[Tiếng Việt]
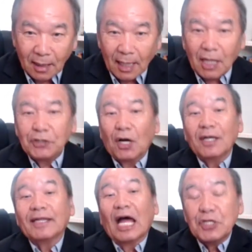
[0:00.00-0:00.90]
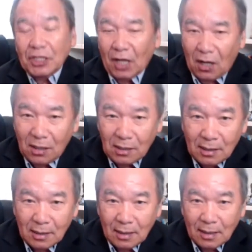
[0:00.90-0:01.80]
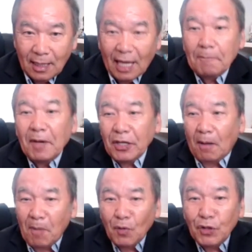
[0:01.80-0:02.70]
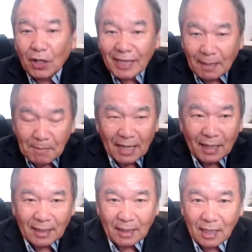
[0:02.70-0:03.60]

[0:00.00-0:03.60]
ai trở lên ta suy nó ai bây giờ mong cho tay mình